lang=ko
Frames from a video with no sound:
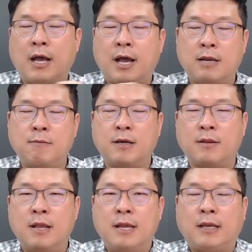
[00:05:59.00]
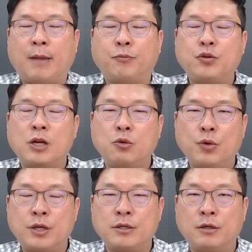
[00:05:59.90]
아니면 갭 투자를
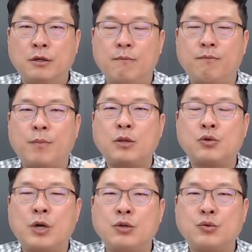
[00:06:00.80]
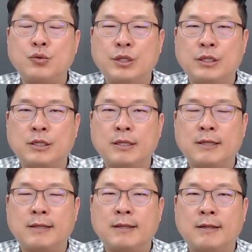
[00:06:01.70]
통해서 매수를 할 수 있는
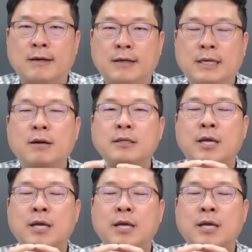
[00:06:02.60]
어, 이러한